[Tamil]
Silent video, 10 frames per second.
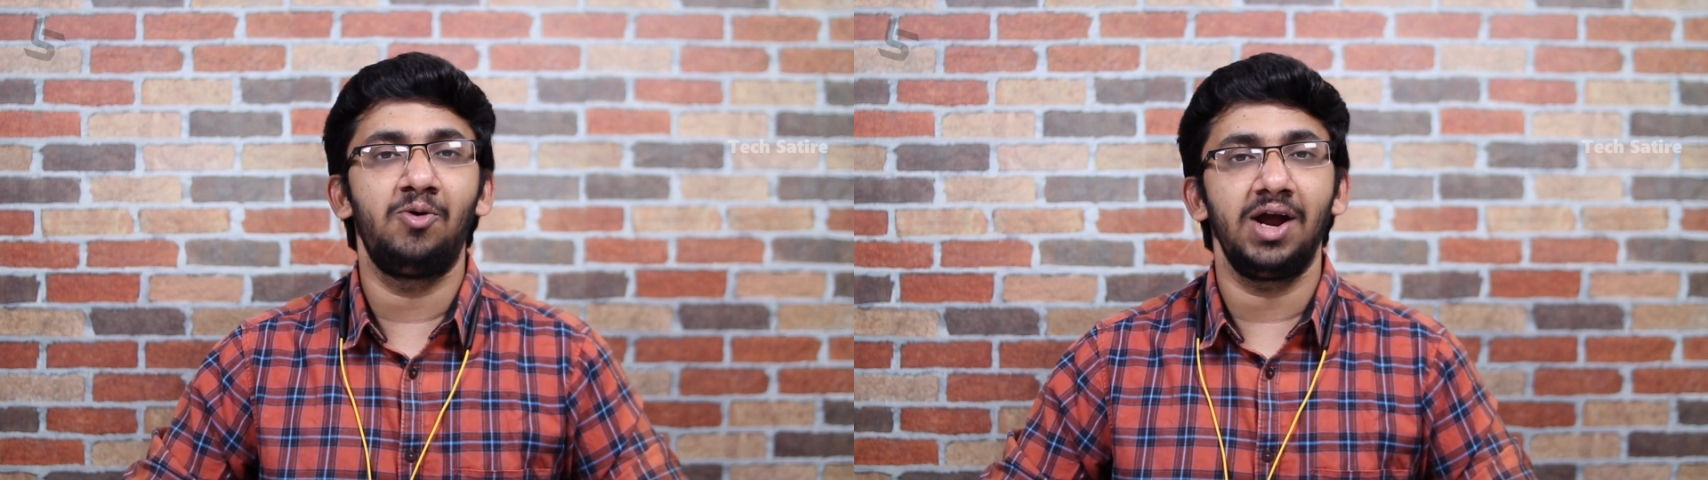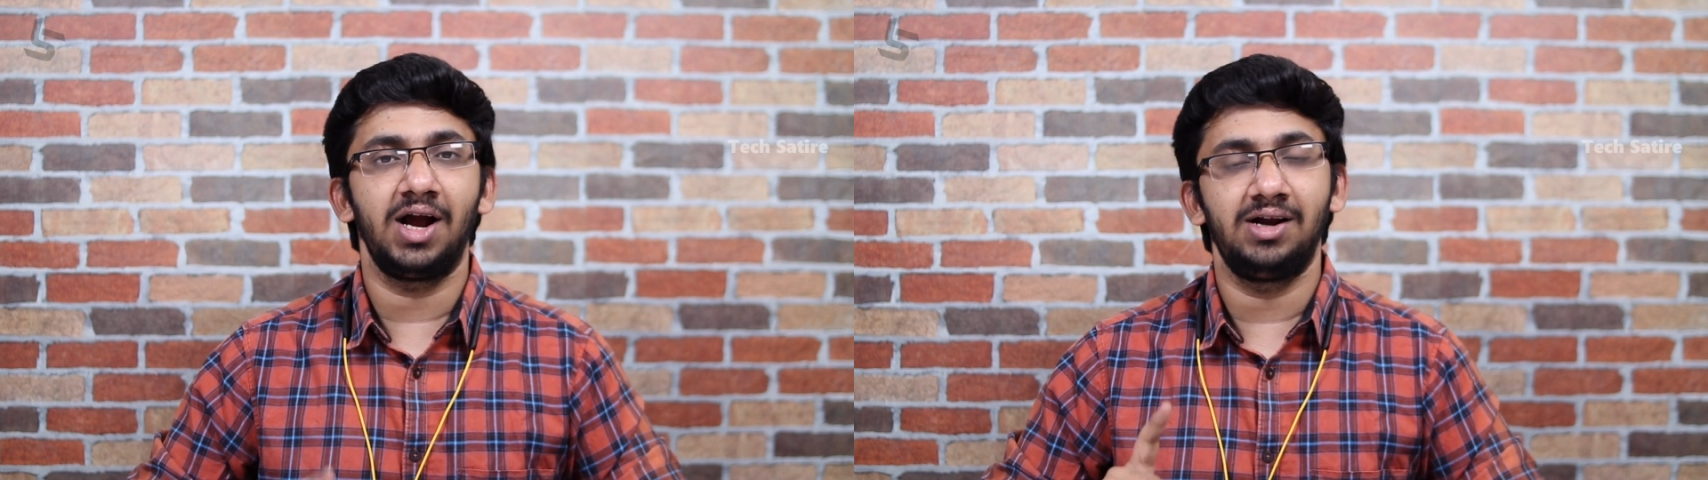
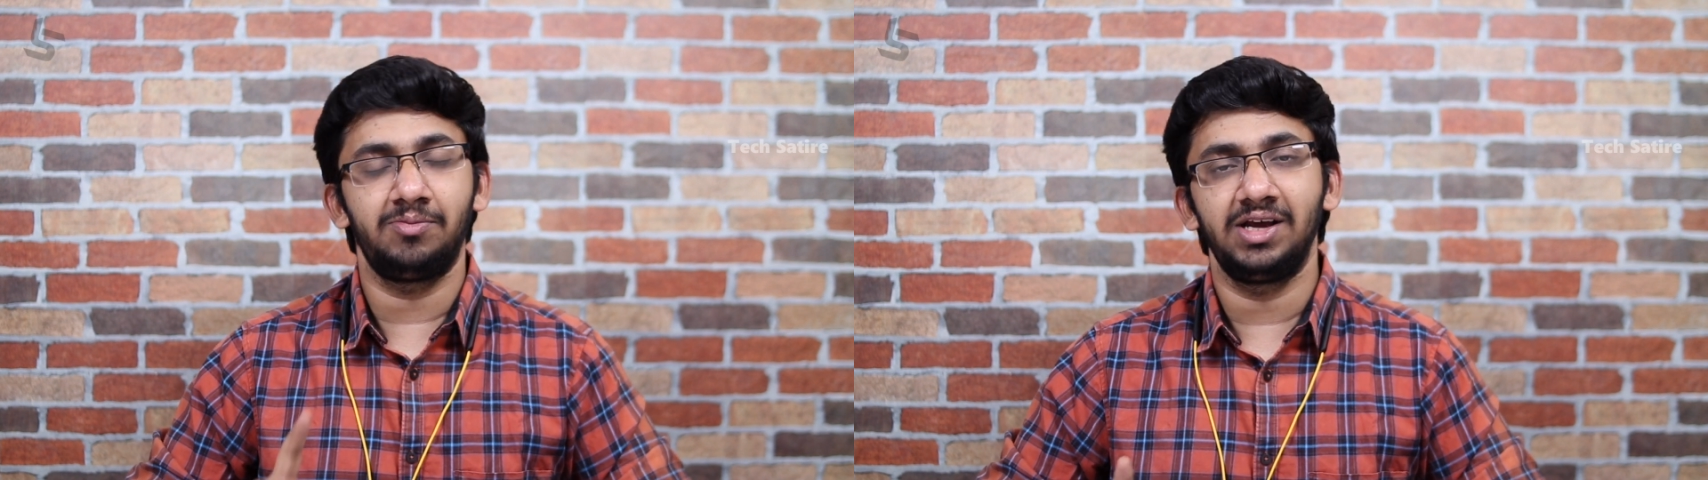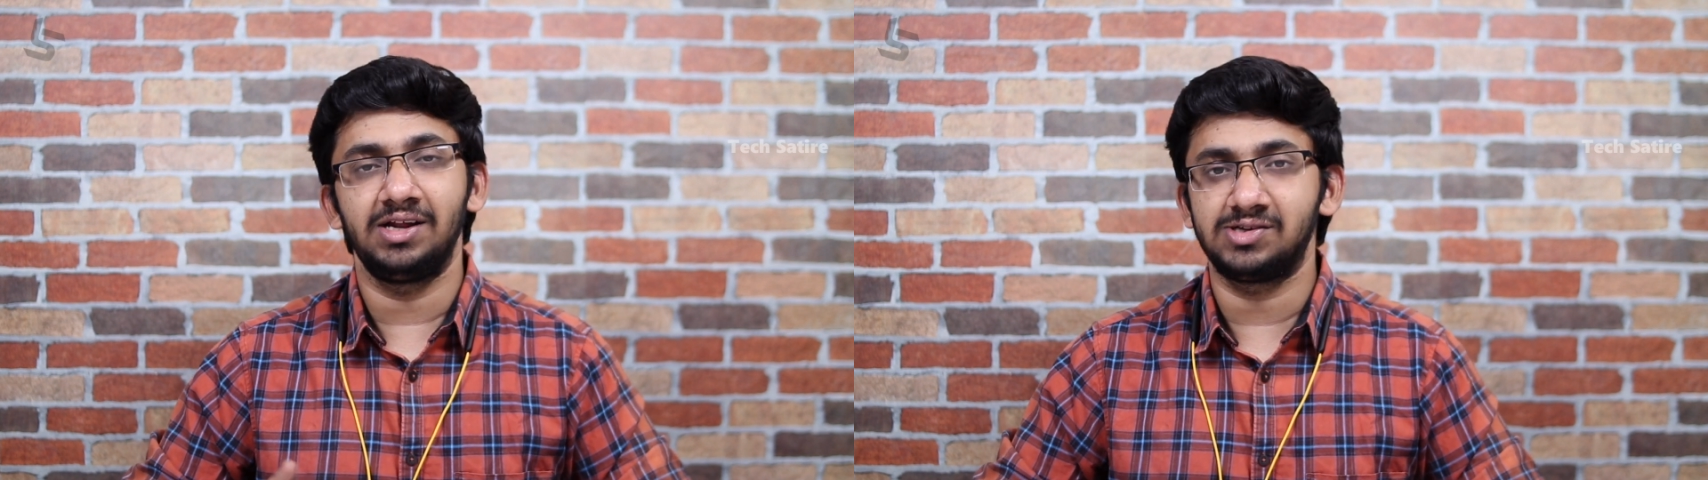குறைகள்
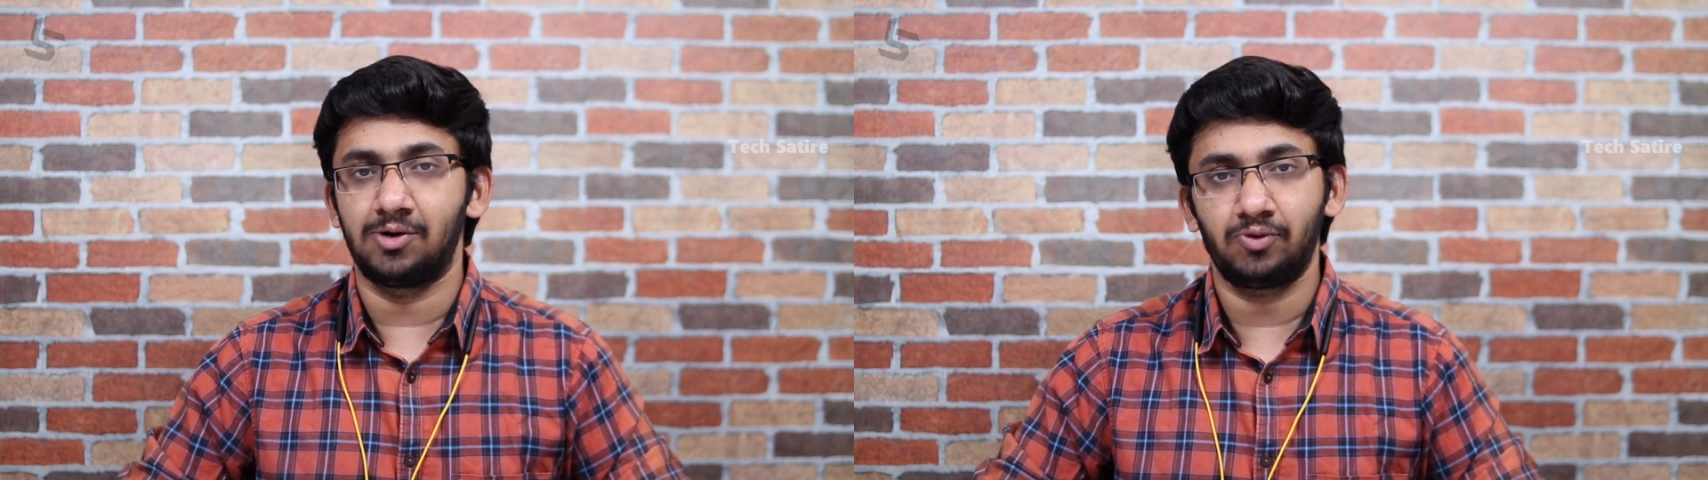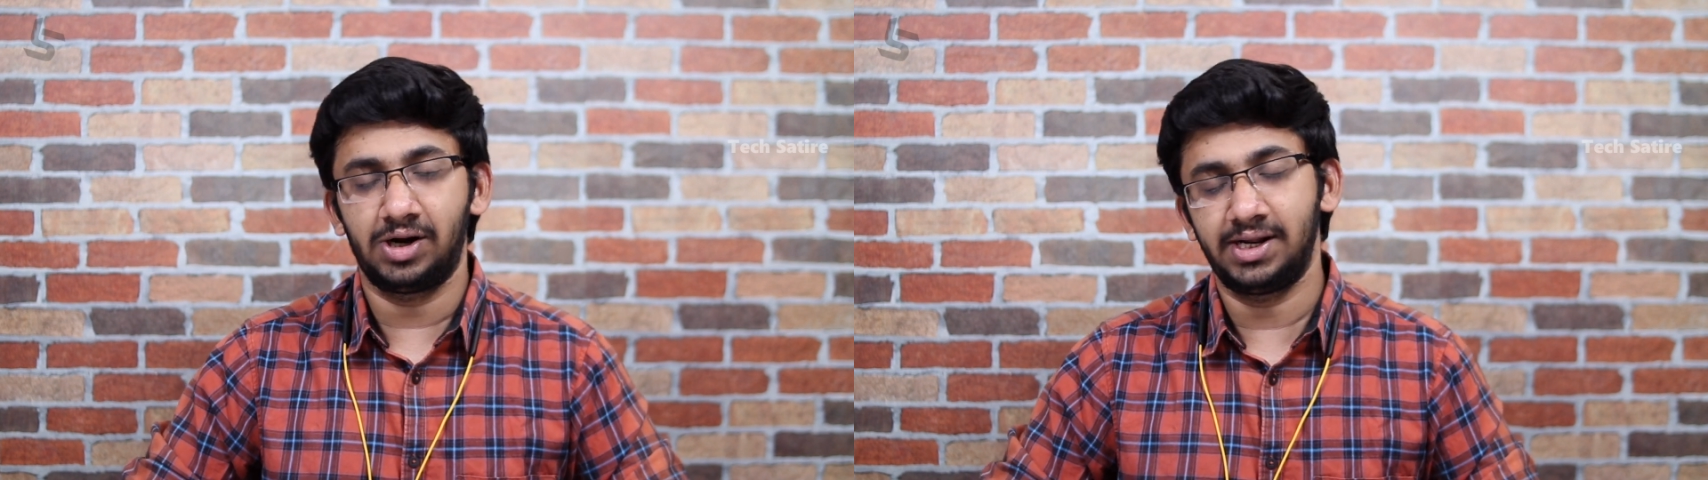அப்படிங்கிறது
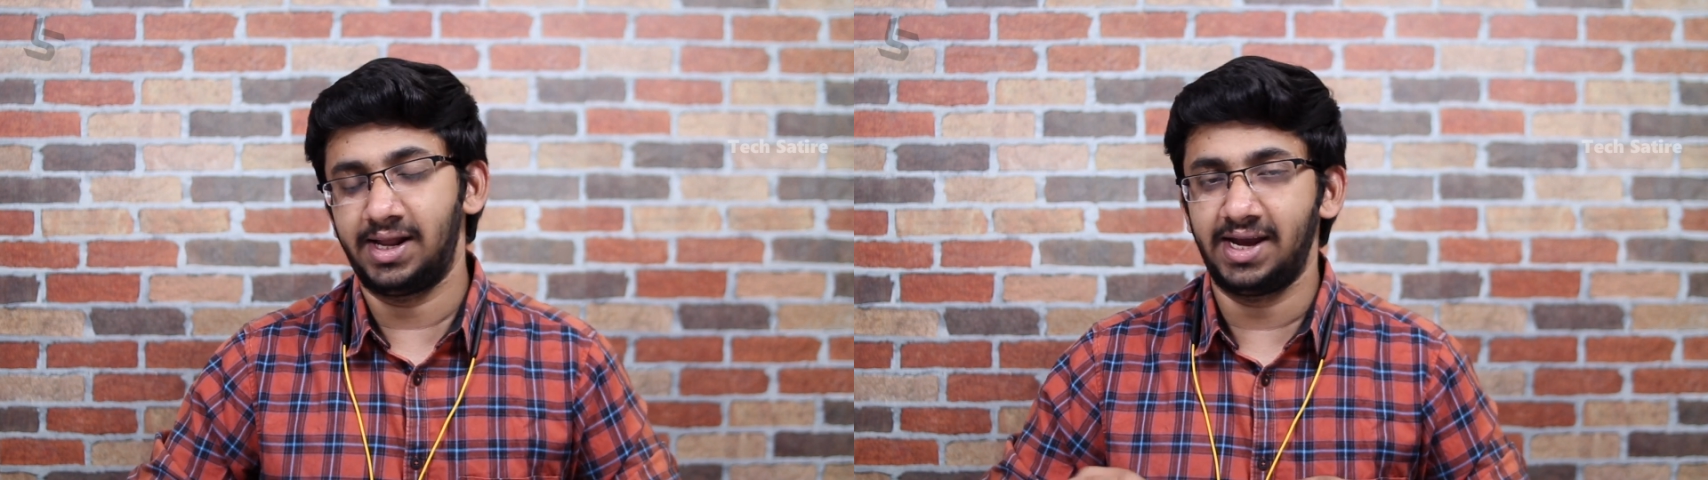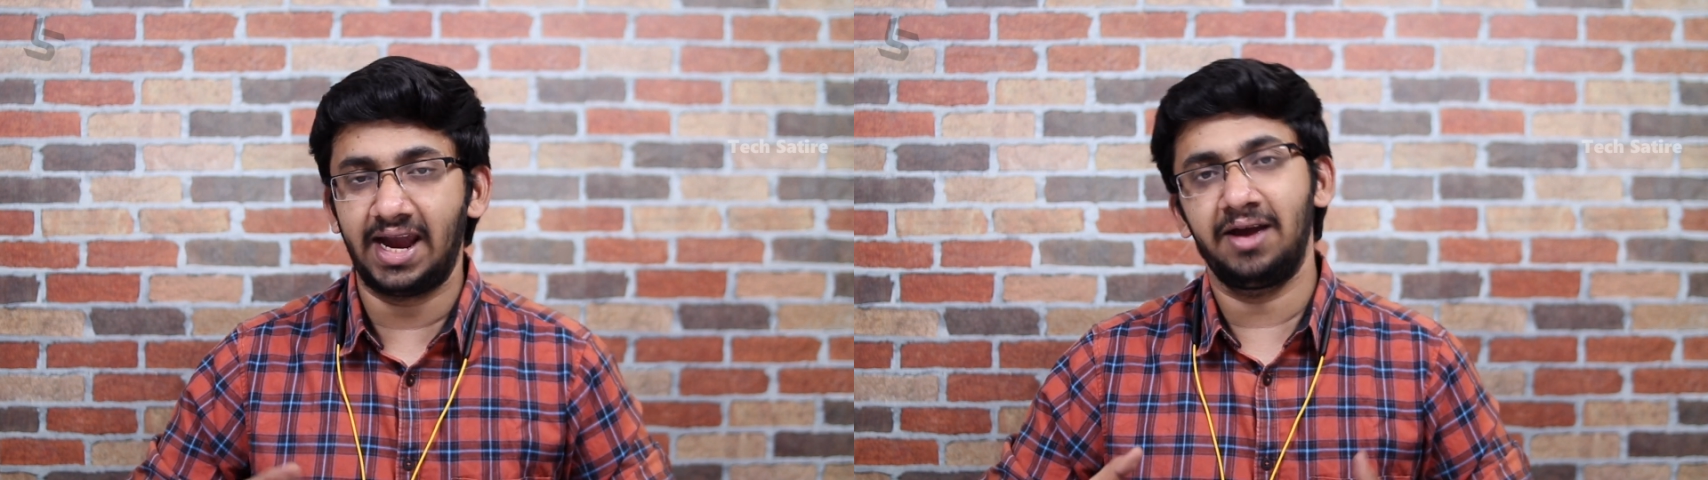சவுண்ட் குவாலிட்டியில்